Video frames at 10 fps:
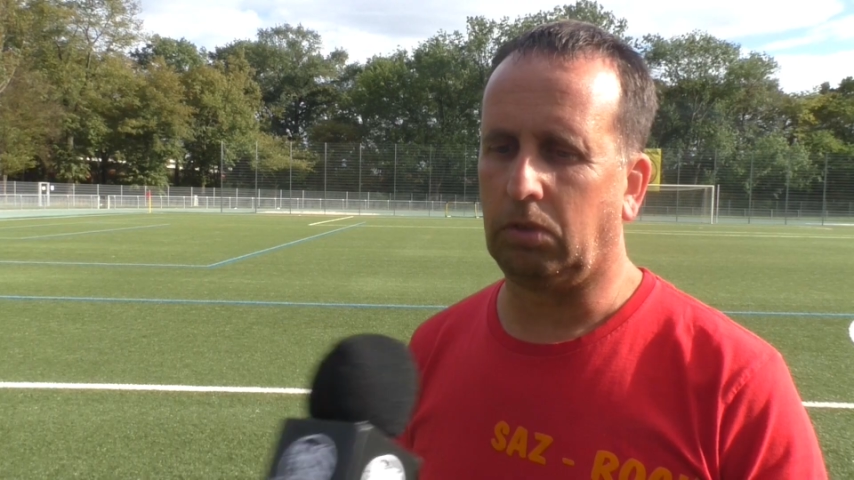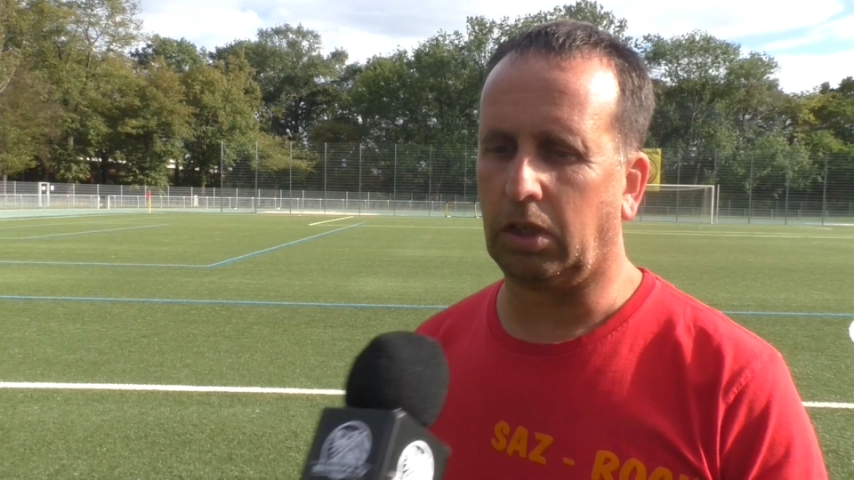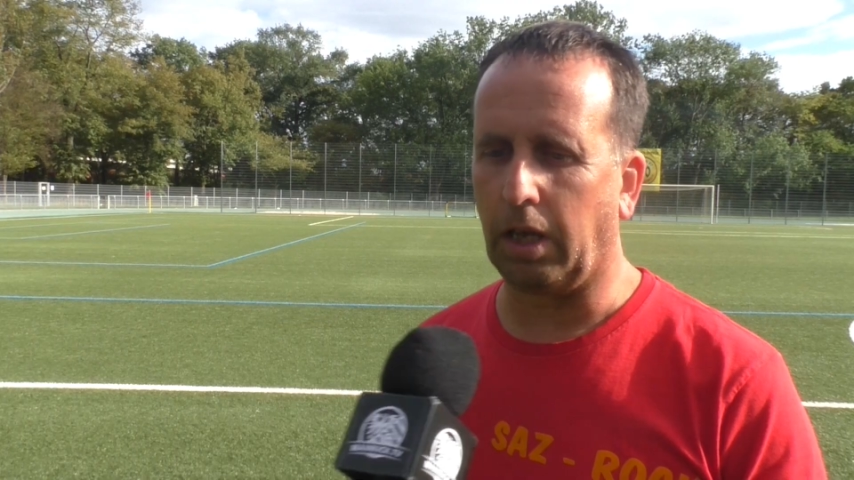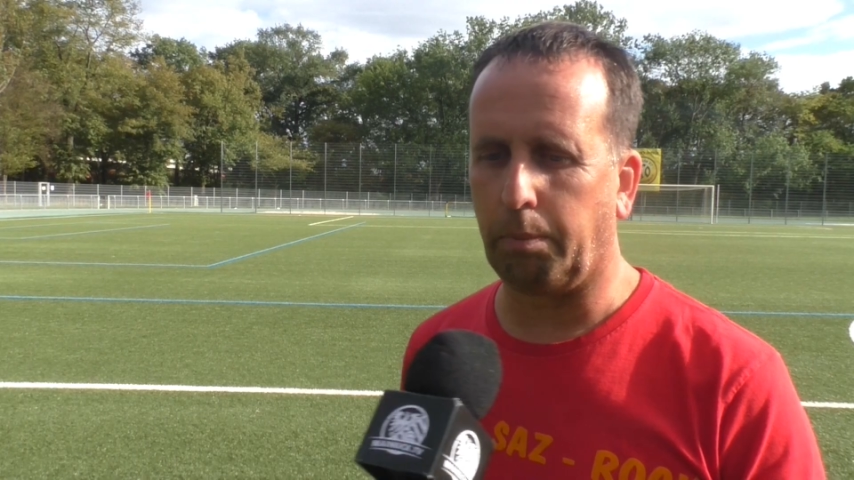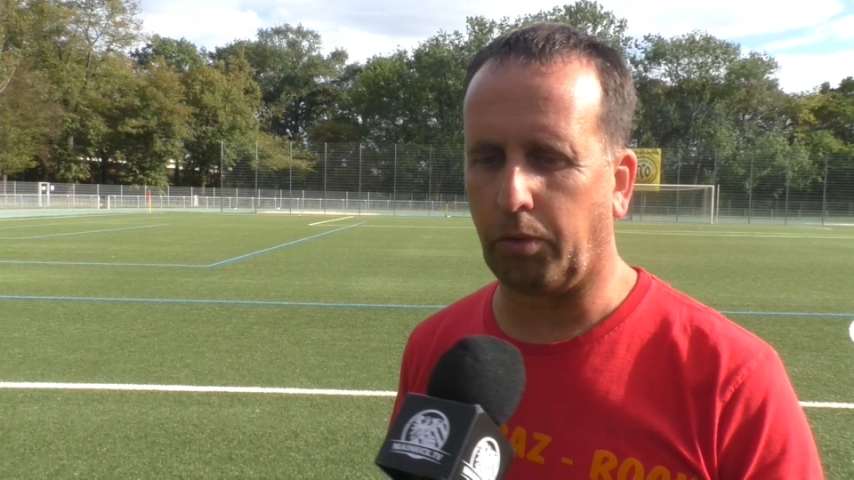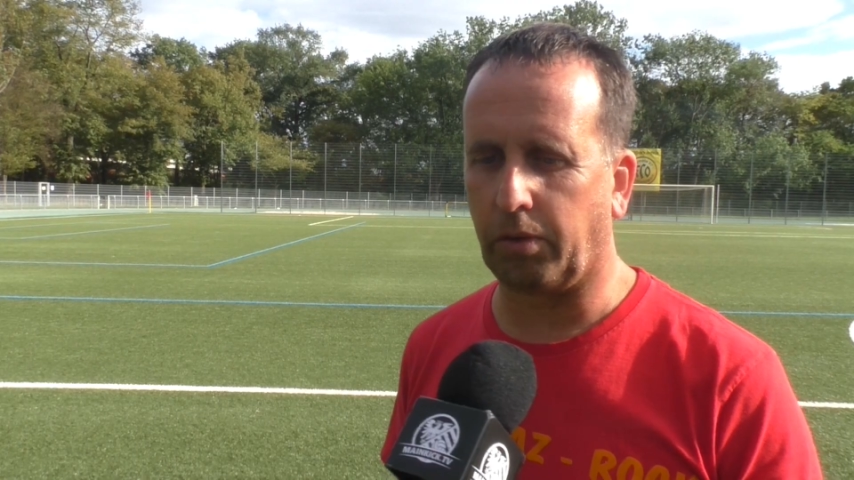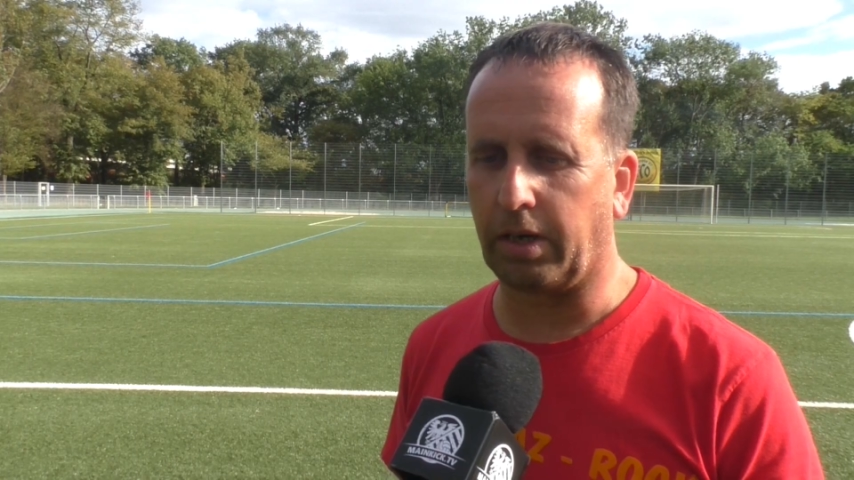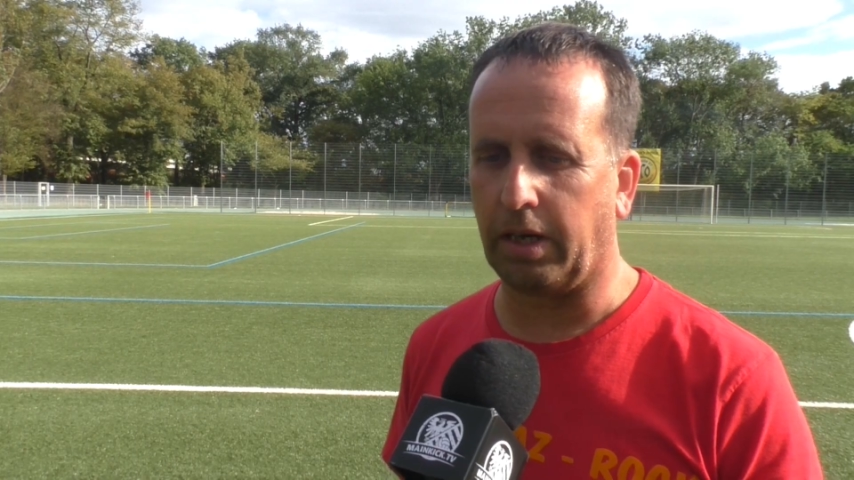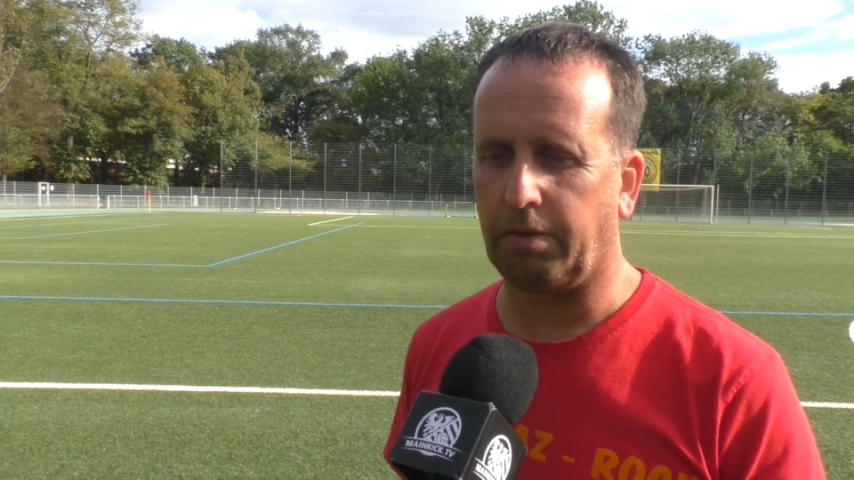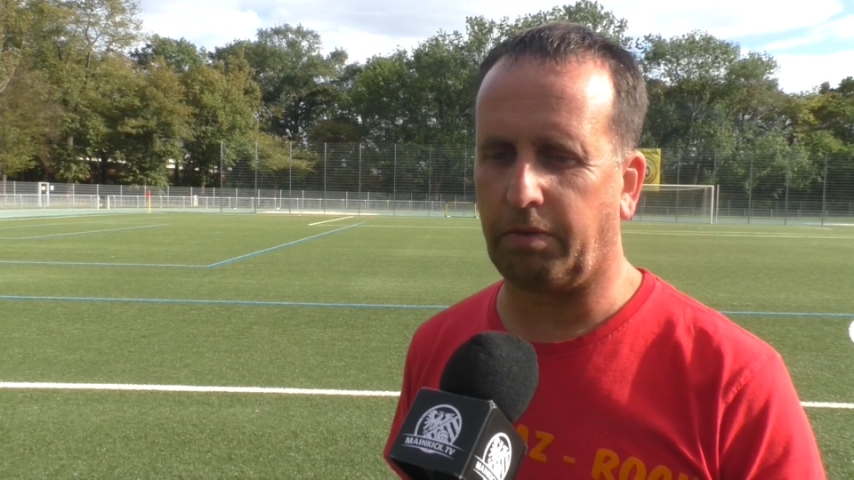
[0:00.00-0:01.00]
Die gelb-rote
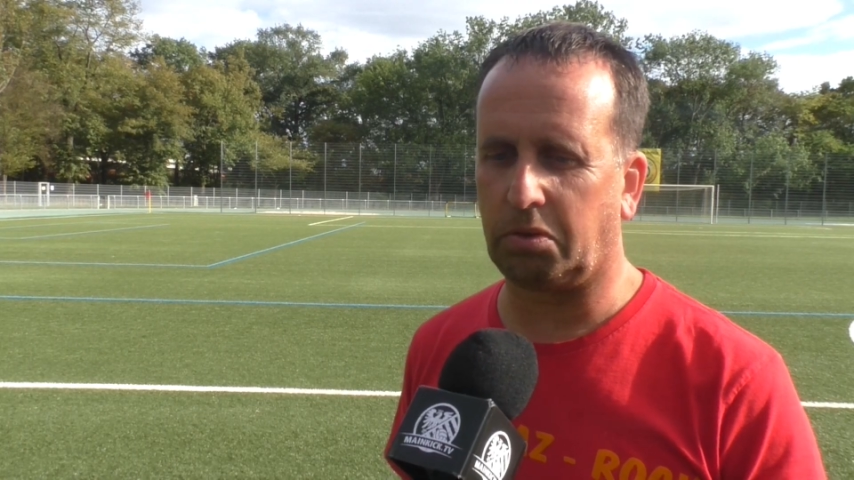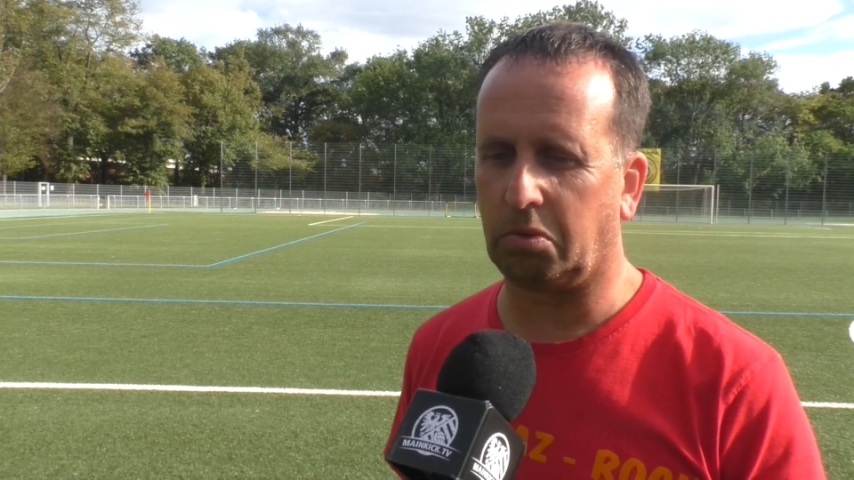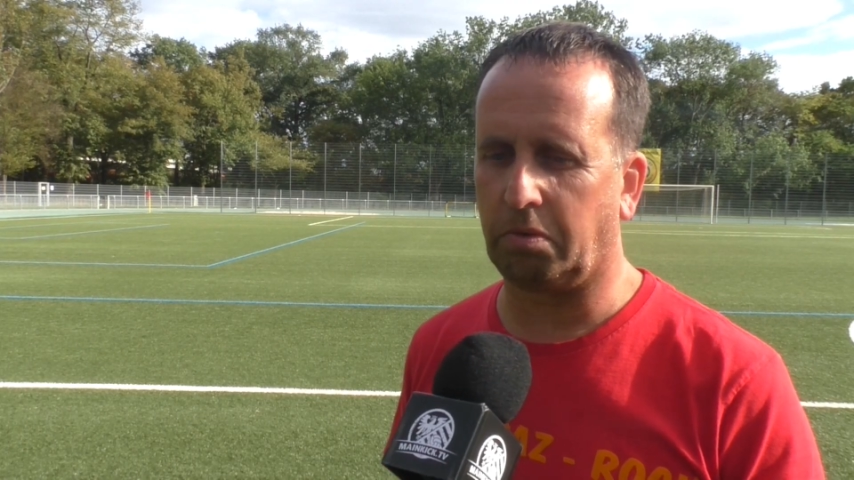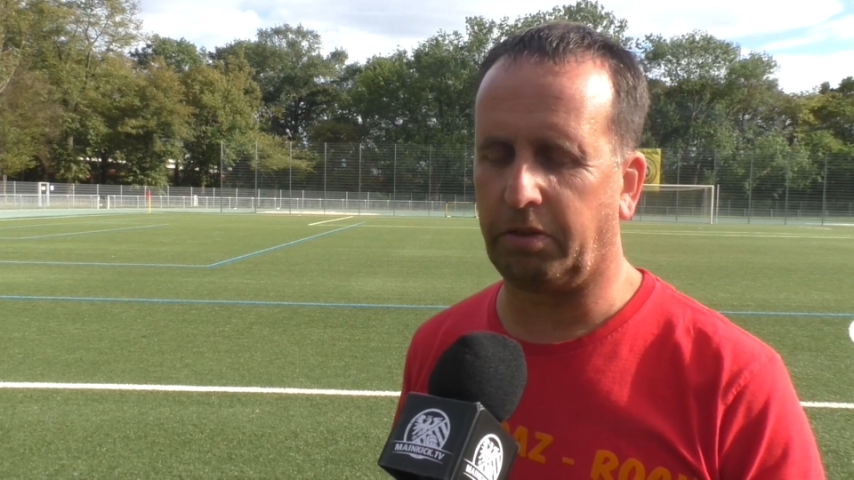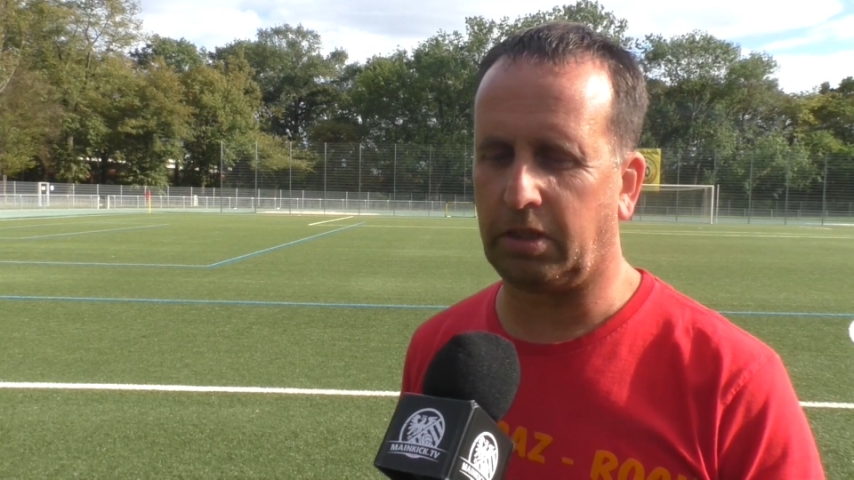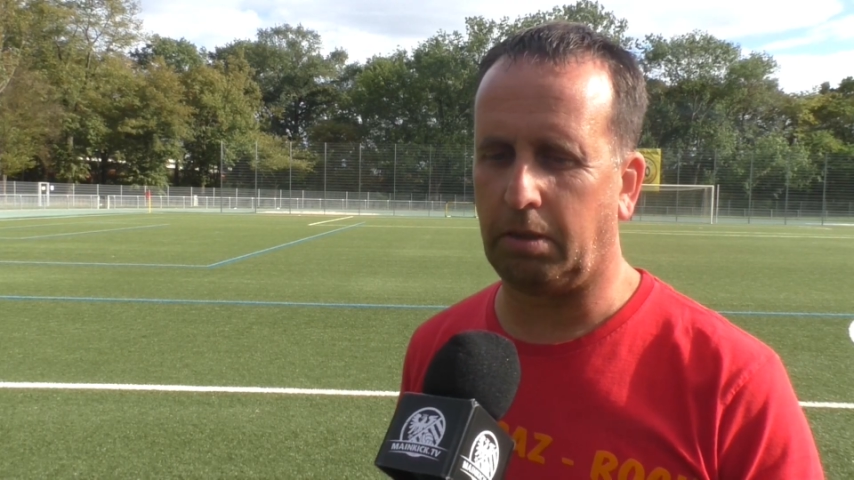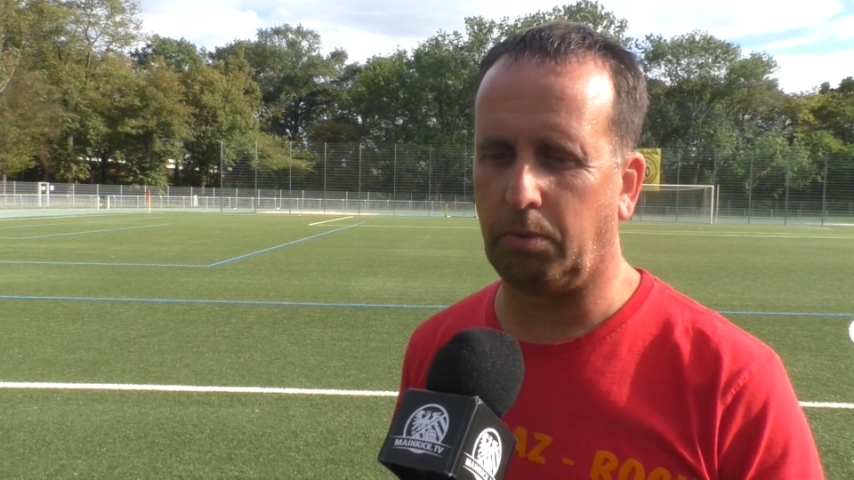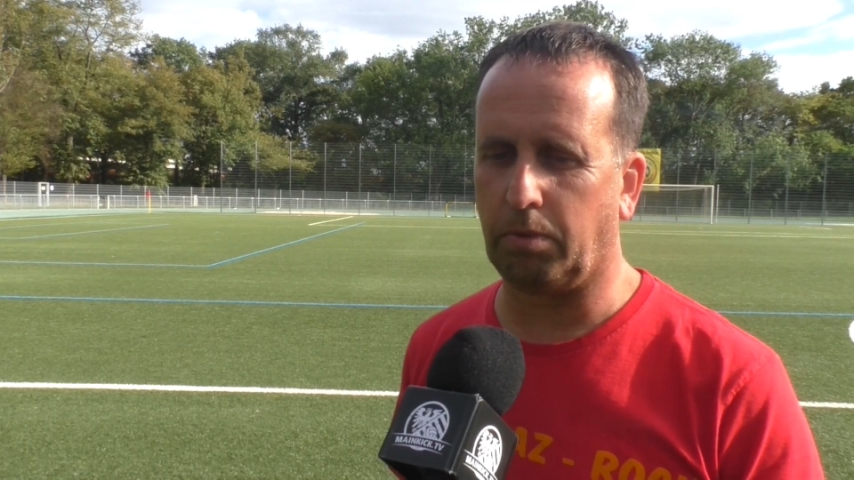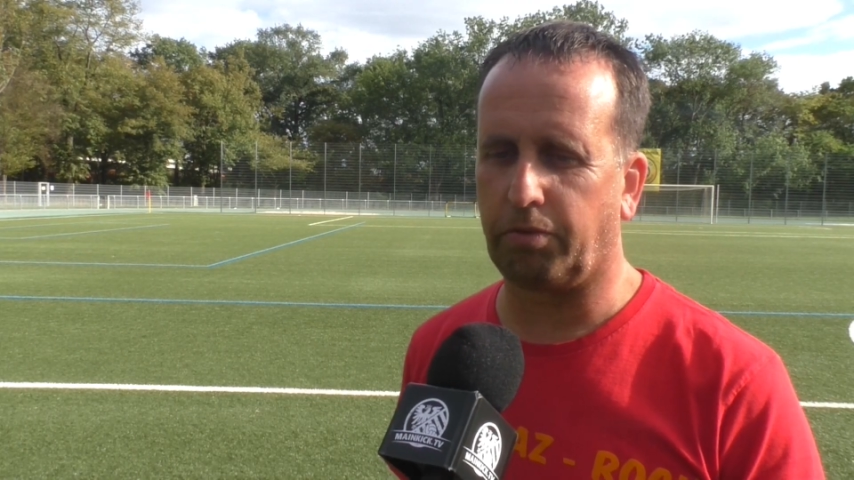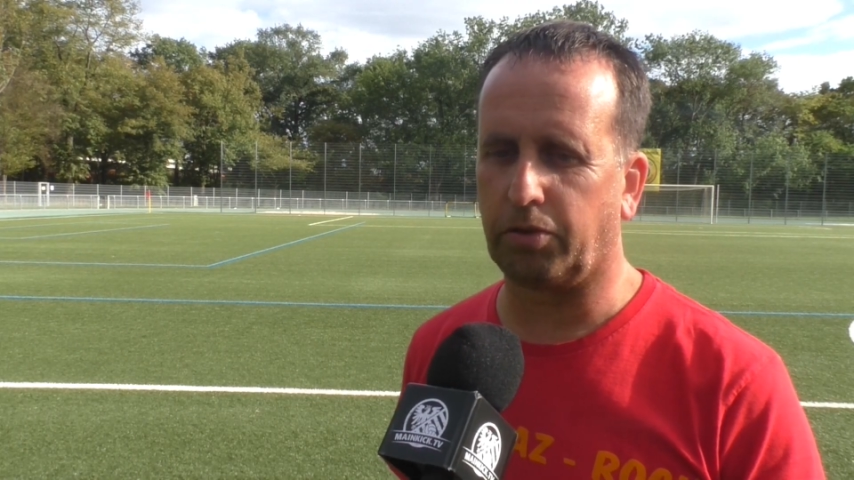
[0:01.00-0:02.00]
Karte war so ungefähr 10 Minuten